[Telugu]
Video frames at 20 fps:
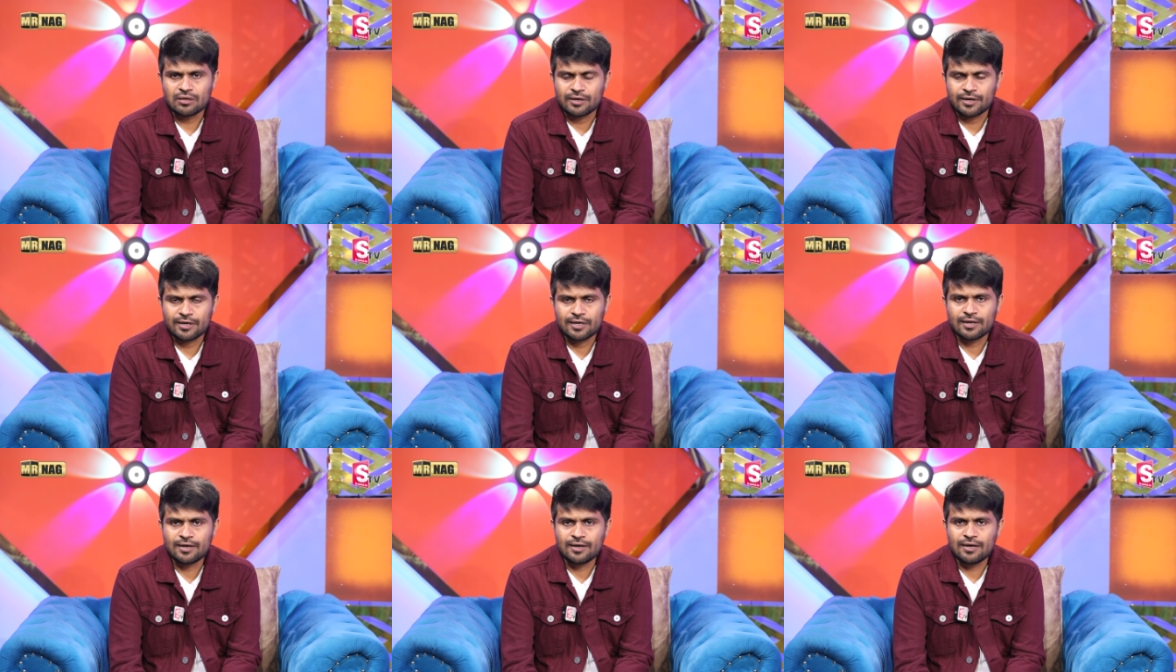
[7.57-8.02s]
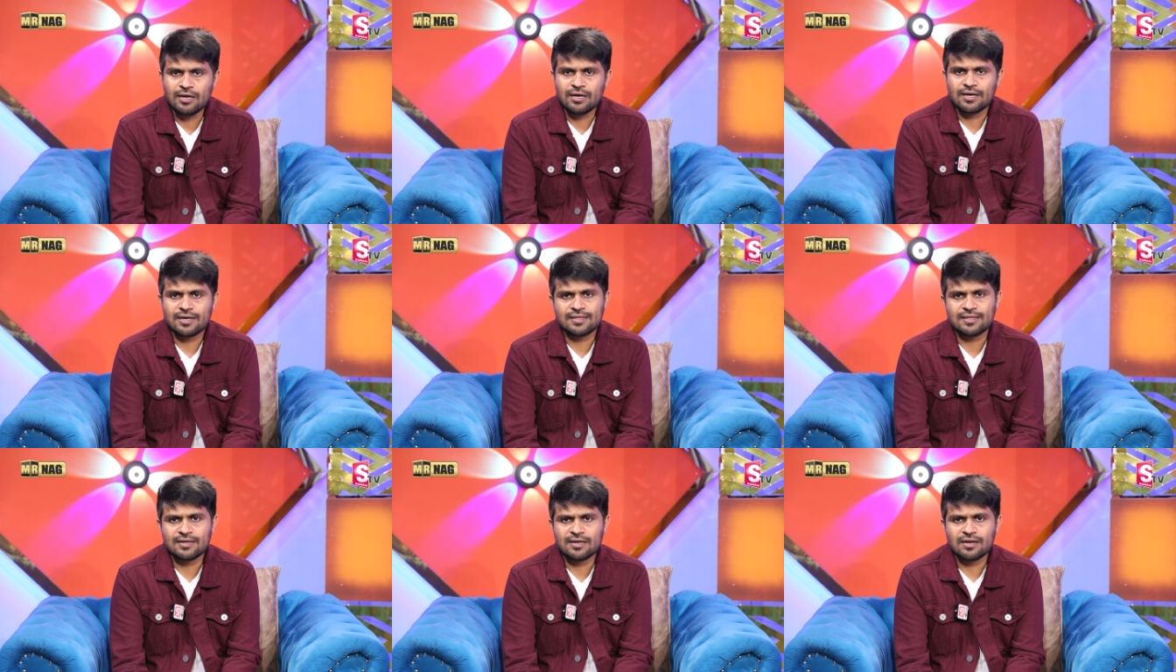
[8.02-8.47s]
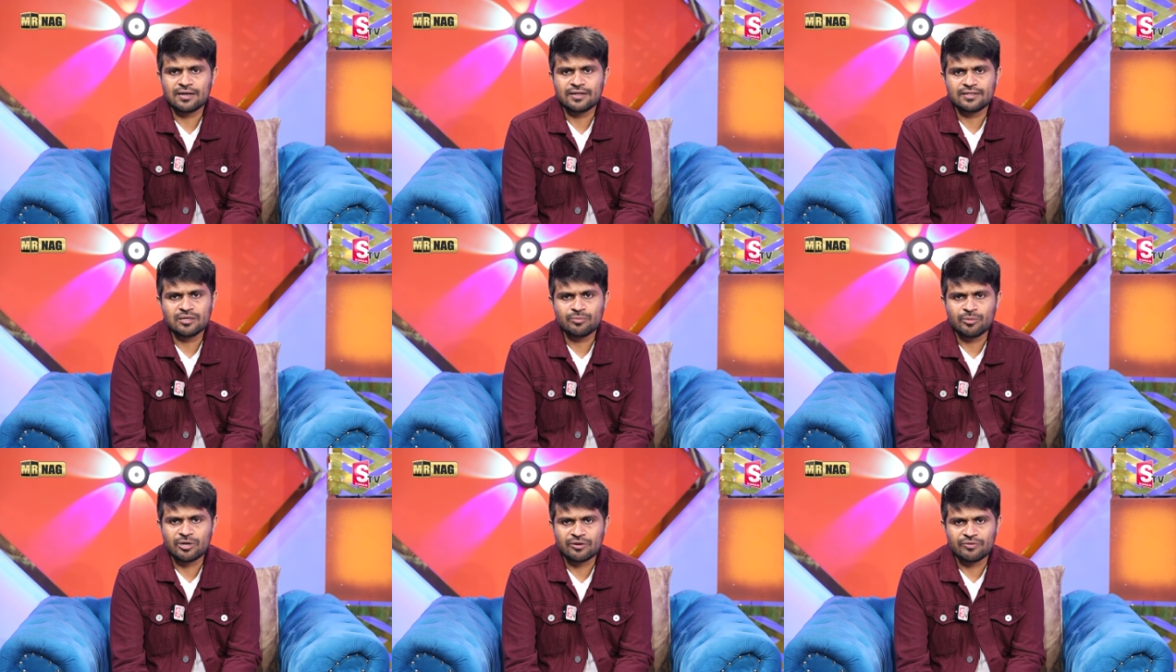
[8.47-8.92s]
రకరకాల కథనాలు
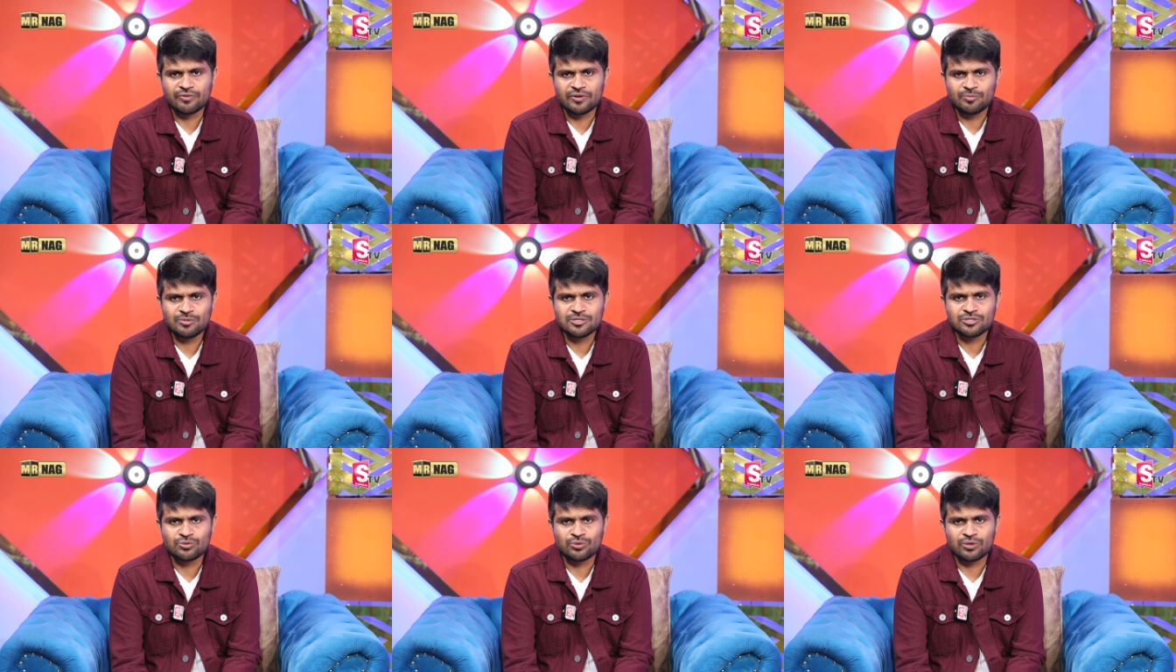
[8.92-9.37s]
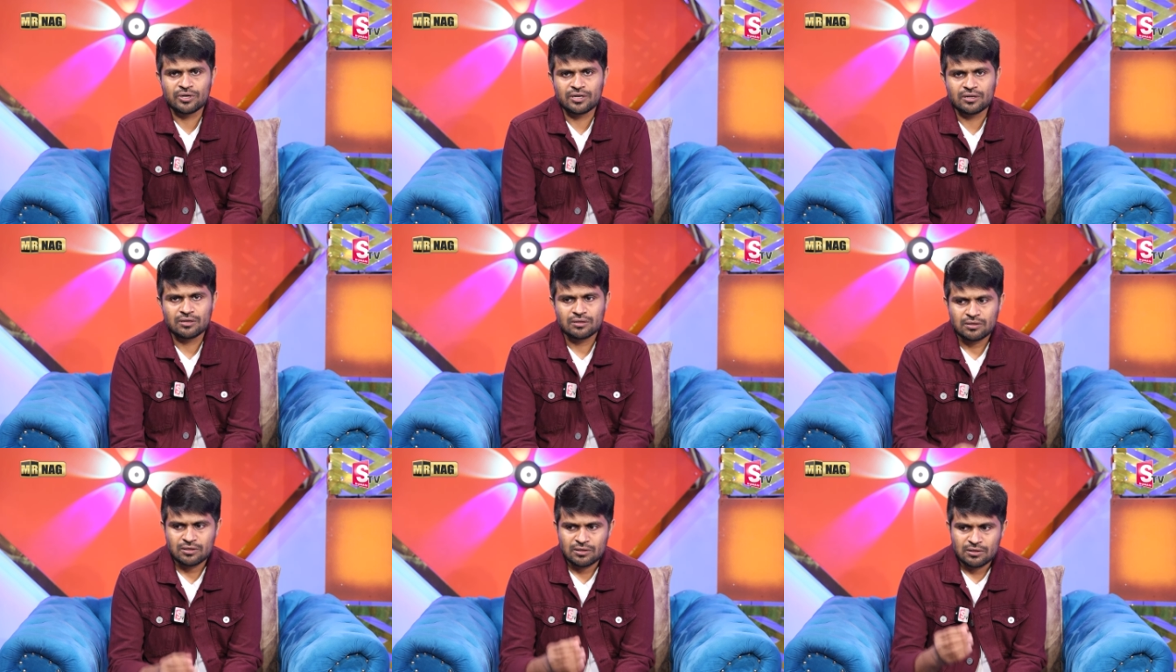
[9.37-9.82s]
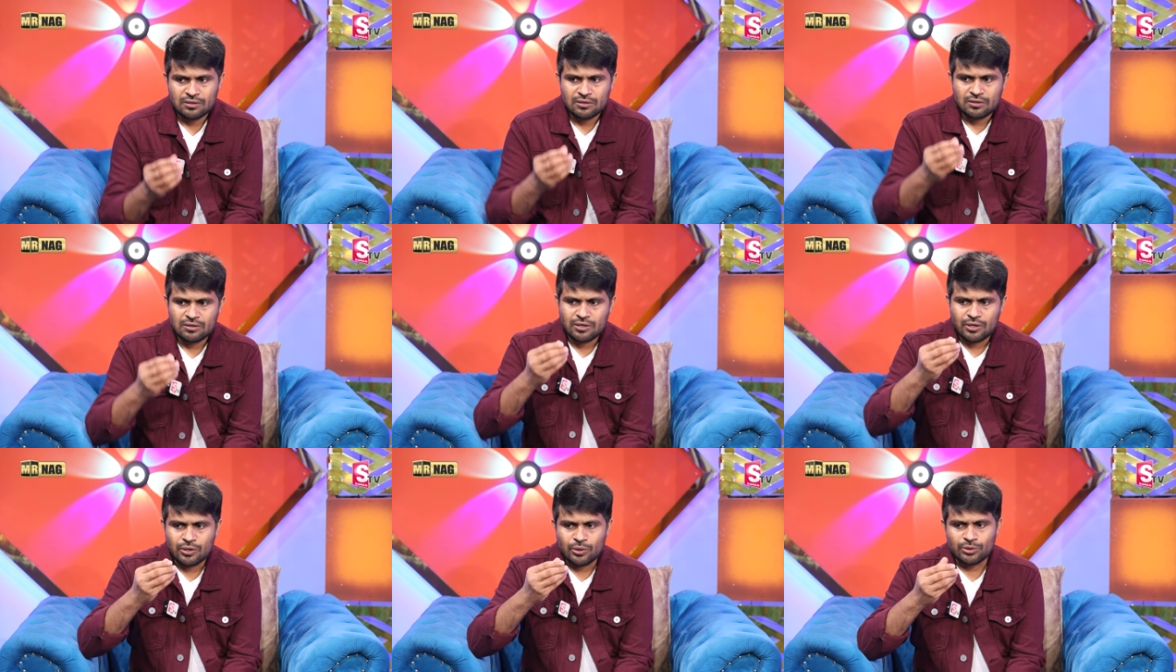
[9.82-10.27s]
అయితే మనకు వినిపిస్తున్నాయి
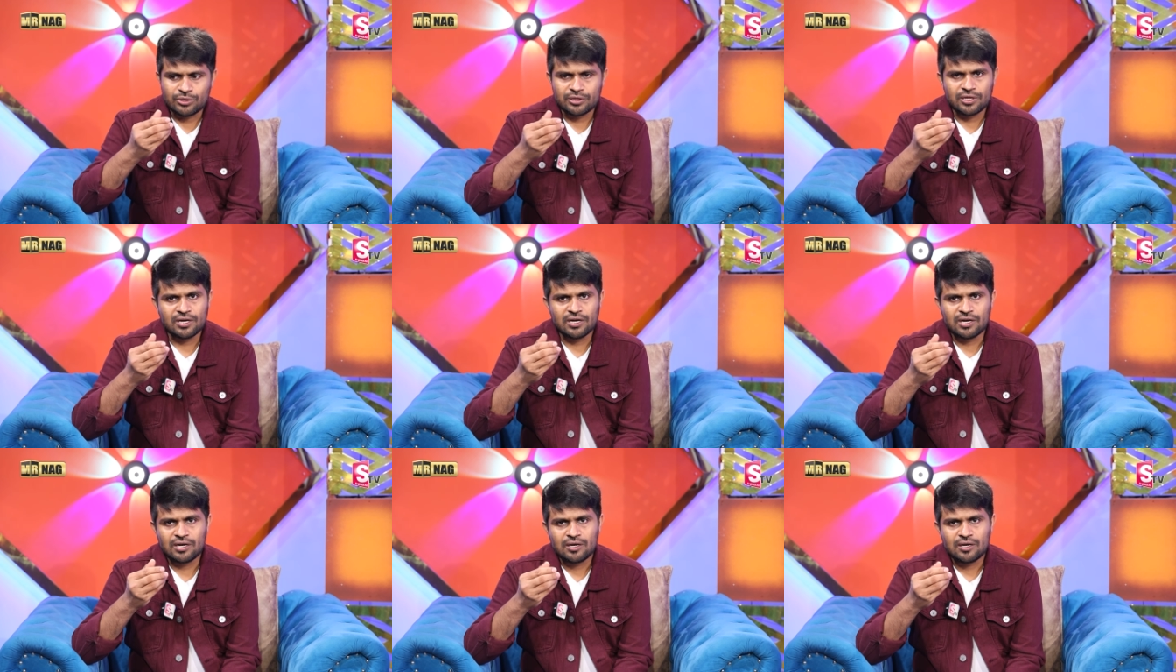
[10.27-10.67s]
కొంత